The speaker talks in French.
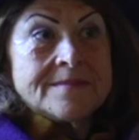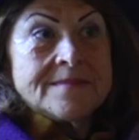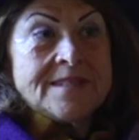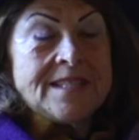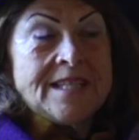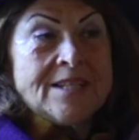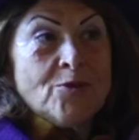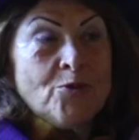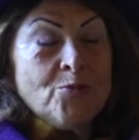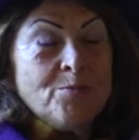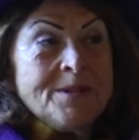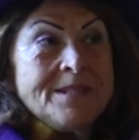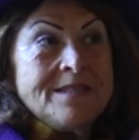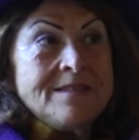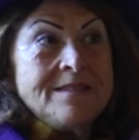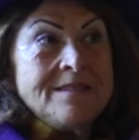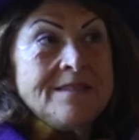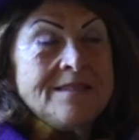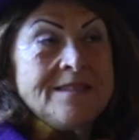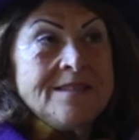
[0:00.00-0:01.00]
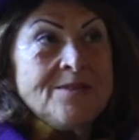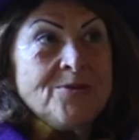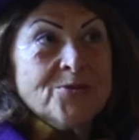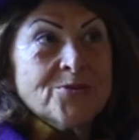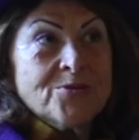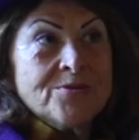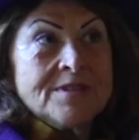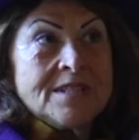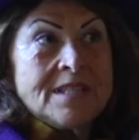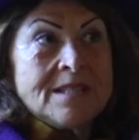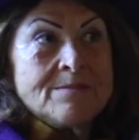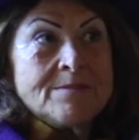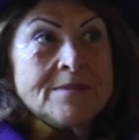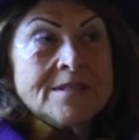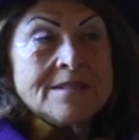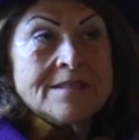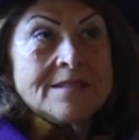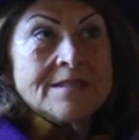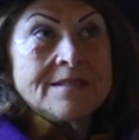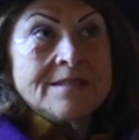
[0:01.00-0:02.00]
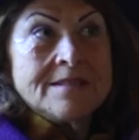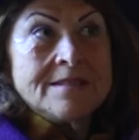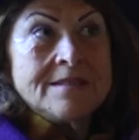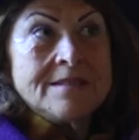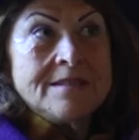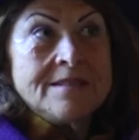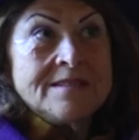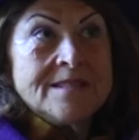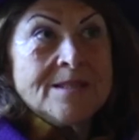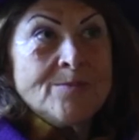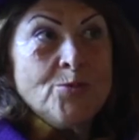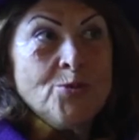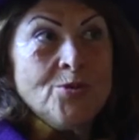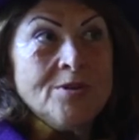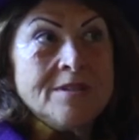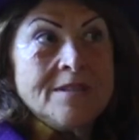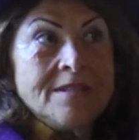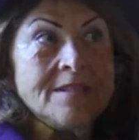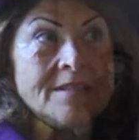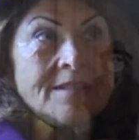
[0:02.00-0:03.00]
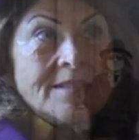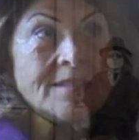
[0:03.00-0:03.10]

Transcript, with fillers: la complexité de son âme et sa beauté